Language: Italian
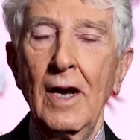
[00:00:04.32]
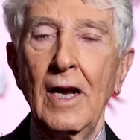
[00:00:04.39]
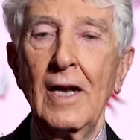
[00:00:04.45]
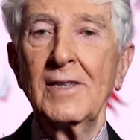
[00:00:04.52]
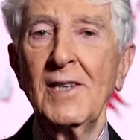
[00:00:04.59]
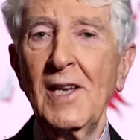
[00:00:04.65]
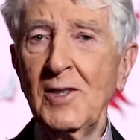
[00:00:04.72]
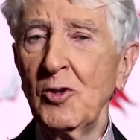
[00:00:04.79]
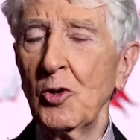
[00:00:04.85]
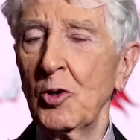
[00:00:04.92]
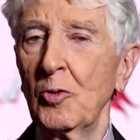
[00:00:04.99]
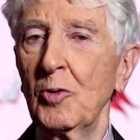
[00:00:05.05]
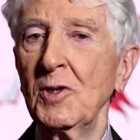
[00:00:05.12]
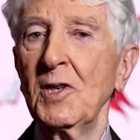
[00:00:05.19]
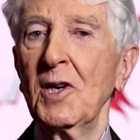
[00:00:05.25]
Il senso
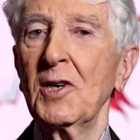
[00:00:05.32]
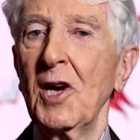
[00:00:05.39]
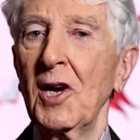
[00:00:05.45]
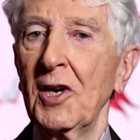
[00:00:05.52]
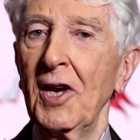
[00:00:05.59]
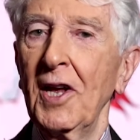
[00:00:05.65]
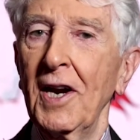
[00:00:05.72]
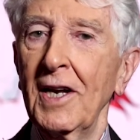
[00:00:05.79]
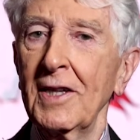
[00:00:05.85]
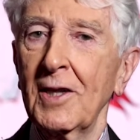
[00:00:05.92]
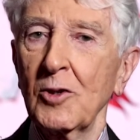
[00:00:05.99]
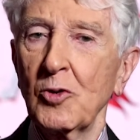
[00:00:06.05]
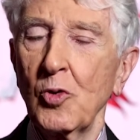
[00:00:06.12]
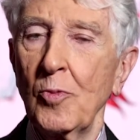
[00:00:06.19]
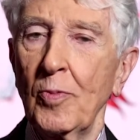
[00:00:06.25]
di questa
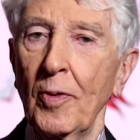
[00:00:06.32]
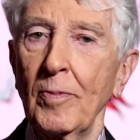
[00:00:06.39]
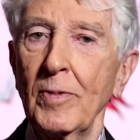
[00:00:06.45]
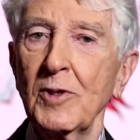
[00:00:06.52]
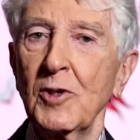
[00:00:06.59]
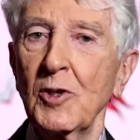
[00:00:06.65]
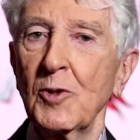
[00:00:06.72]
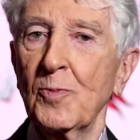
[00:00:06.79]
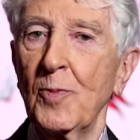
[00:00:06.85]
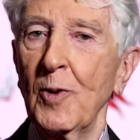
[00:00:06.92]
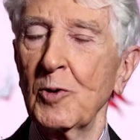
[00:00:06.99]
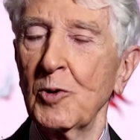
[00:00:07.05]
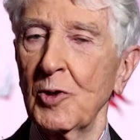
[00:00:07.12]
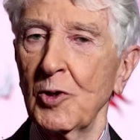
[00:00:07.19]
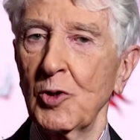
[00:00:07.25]
chiacchierata sui Promessi
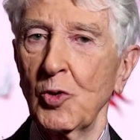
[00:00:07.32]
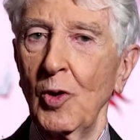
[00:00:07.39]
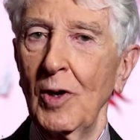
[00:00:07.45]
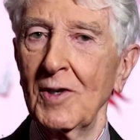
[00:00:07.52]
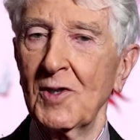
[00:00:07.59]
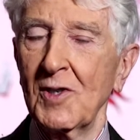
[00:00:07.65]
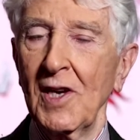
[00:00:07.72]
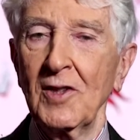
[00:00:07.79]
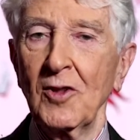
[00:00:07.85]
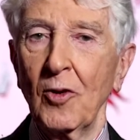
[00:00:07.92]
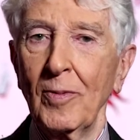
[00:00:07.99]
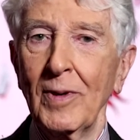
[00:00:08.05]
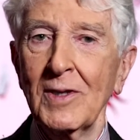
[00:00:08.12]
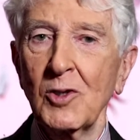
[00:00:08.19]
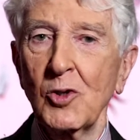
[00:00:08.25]
Sposi e su Alessandro
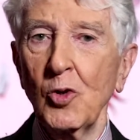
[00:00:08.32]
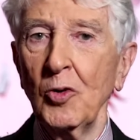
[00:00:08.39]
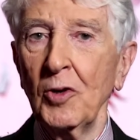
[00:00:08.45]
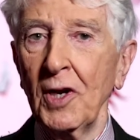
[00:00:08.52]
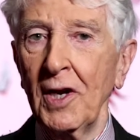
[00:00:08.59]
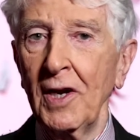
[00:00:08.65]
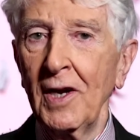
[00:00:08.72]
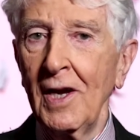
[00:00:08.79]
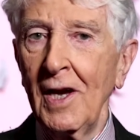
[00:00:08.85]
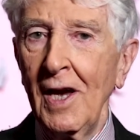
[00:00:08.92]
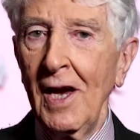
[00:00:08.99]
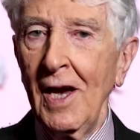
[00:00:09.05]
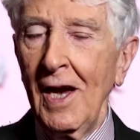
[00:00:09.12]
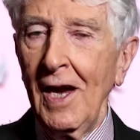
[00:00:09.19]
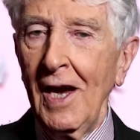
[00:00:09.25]
Manzoni
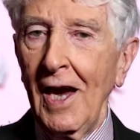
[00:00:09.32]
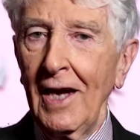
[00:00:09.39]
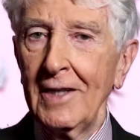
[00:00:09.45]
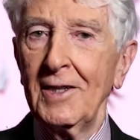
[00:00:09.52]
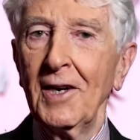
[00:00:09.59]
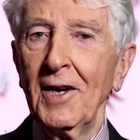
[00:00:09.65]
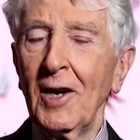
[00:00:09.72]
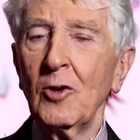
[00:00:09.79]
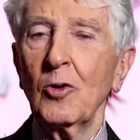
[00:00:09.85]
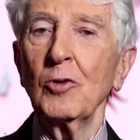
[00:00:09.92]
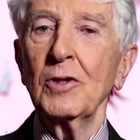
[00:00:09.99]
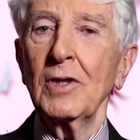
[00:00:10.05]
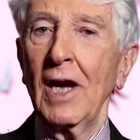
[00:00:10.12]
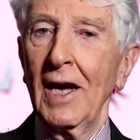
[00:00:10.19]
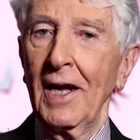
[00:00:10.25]
è di
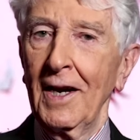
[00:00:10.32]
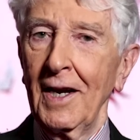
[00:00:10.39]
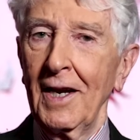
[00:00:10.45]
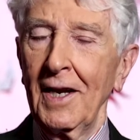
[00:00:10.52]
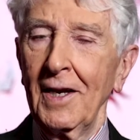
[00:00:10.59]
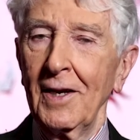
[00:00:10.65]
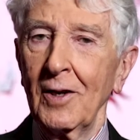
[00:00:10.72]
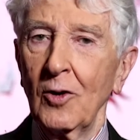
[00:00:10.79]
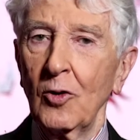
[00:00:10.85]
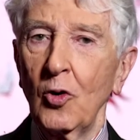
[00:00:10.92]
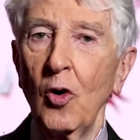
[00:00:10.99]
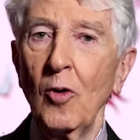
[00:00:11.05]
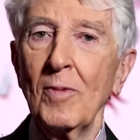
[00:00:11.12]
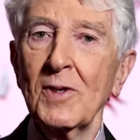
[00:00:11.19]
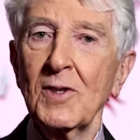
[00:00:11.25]
raccontarli
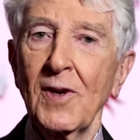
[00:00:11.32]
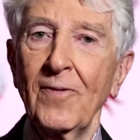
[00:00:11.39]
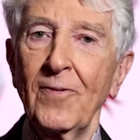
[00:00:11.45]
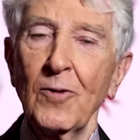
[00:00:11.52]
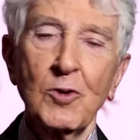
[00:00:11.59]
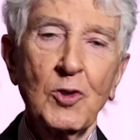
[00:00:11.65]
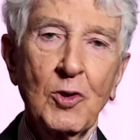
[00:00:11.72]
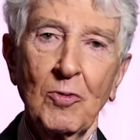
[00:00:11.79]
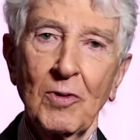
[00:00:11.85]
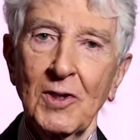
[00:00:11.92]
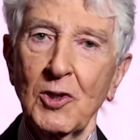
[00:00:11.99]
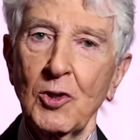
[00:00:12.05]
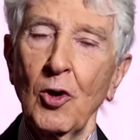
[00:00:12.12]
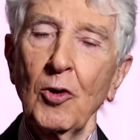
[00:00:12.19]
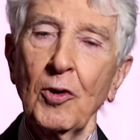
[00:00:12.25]
come se fosse una
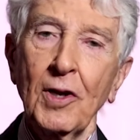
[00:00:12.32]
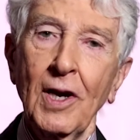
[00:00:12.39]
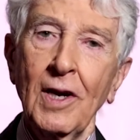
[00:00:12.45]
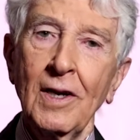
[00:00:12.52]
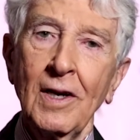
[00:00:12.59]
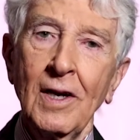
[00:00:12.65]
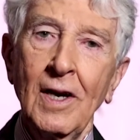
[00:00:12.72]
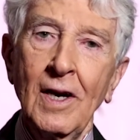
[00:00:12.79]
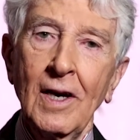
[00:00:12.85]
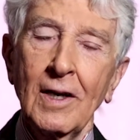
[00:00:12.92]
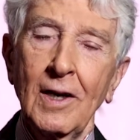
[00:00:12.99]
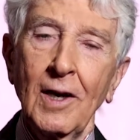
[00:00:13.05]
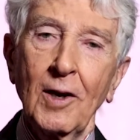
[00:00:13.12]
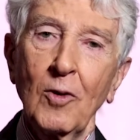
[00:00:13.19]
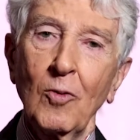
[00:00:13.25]
storia
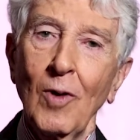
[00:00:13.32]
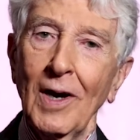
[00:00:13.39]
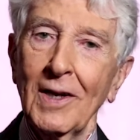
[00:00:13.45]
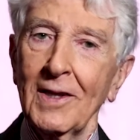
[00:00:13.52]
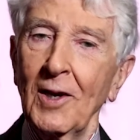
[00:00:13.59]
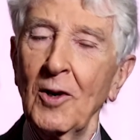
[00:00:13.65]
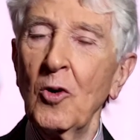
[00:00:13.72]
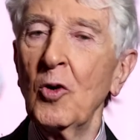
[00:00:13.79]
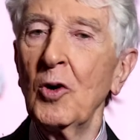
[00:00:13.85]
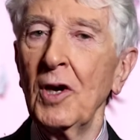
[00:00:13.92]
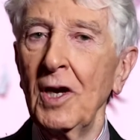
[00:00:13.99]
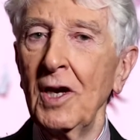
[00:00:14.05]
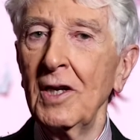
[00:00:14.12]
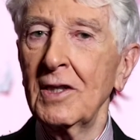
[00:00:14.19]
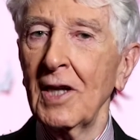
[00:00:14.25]
che riguarda
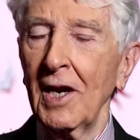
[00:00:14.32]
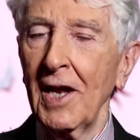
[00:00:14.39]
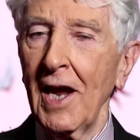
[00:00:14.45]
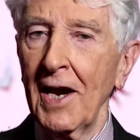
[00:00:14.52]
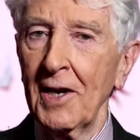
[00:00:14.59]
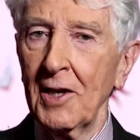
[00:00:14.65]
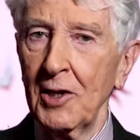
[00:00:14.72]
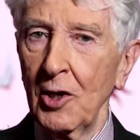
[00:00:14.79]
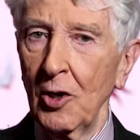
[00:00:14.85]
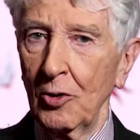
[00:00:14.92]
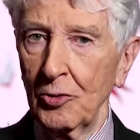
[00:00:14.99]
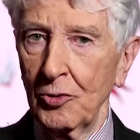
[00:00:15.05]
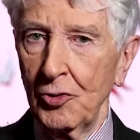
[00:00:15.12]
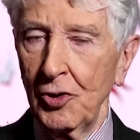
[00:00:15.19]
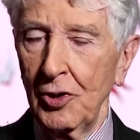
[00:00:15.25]
noi italiani di
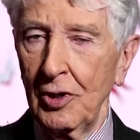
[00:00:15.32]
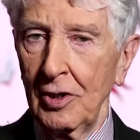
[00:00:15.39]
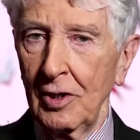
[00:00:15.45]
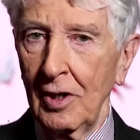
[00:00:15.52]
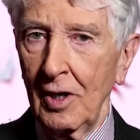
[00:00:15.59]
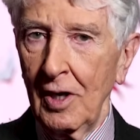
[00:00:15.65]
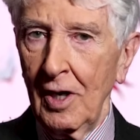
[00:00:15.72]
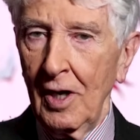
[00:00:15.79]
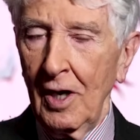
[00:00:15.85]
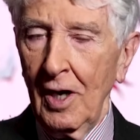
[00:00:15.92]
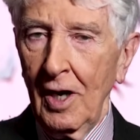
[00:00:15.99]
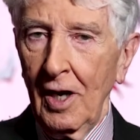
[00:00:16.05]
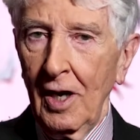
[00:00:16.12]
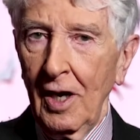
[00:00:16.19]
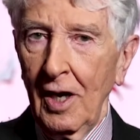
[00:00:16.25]
oggi.
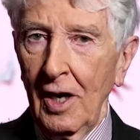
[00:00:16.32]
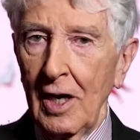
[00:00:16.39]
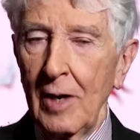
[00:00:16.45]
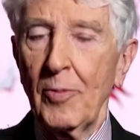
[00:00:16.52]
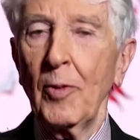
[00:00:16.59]
I